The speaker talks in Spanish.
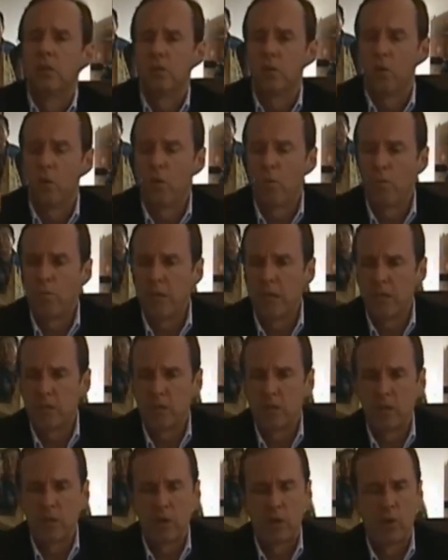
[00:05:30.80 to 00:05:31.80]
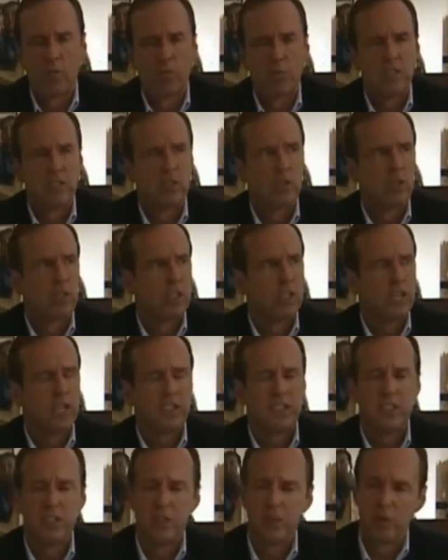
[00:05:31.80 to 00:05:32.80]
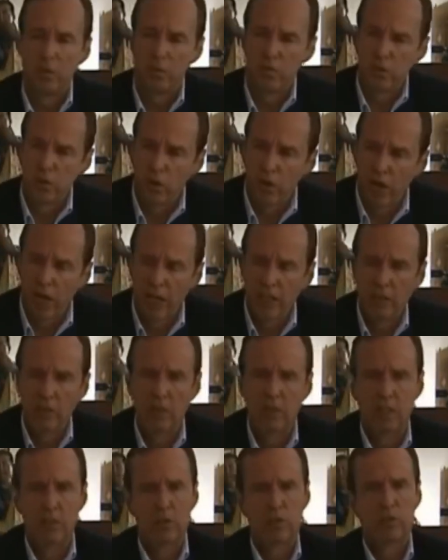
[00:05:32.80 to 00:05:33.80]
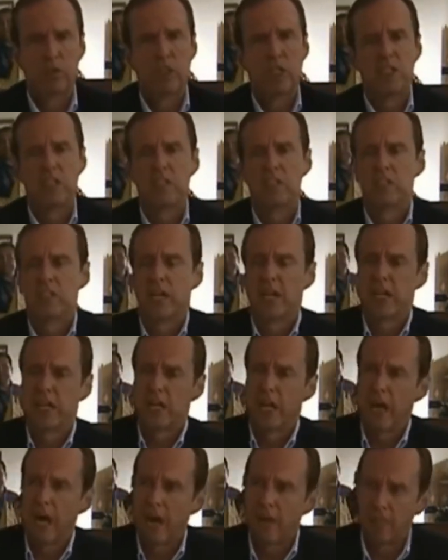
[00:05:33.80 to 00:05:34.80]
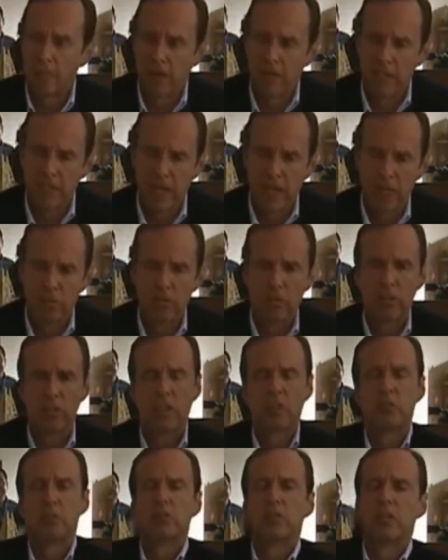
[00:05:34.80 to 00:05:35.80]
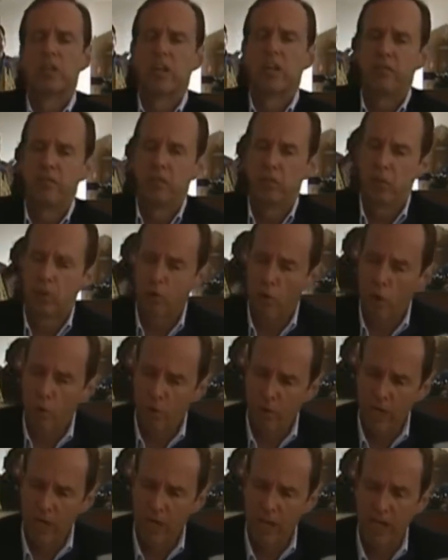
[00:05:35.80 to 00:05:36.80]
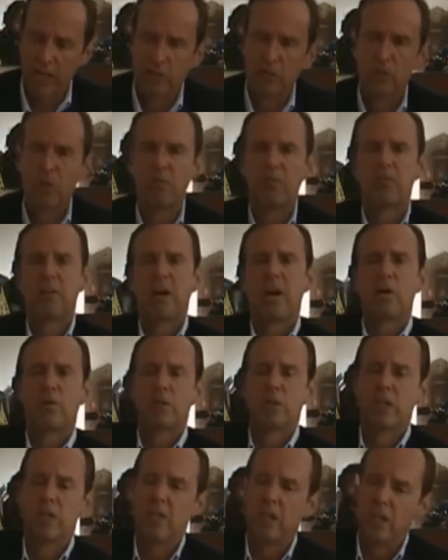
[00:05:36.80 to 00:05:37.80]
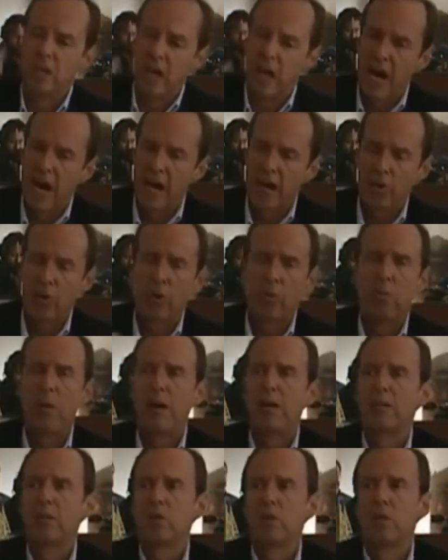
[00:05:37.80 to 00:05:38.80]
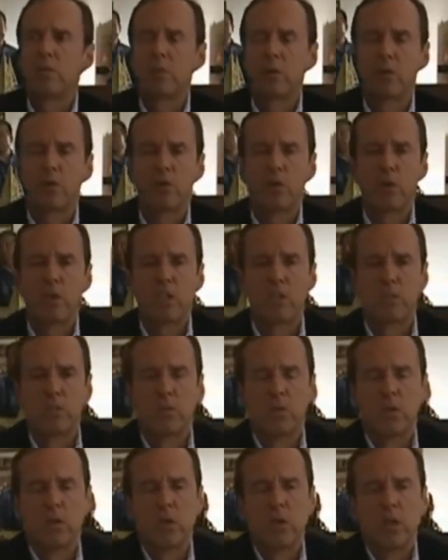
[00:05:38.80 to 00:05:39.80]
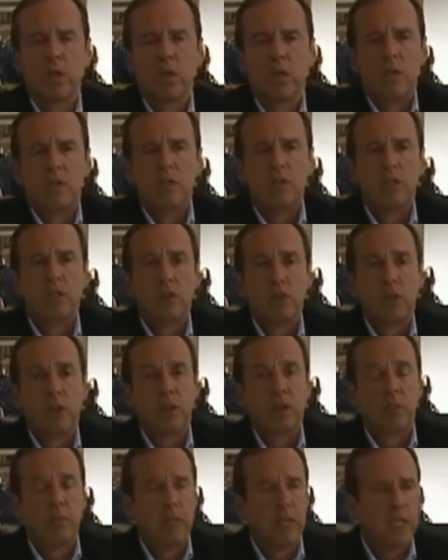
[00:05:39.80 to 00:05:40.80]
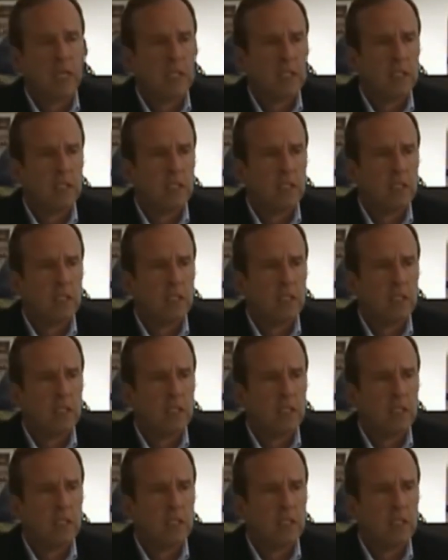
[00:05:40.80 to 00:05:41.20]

rompiendo las convenciones de asilo, violando la doctrina Estrada, apañando el narcotráfico, cobijando el fraude, arropando al prorroguismo, sino también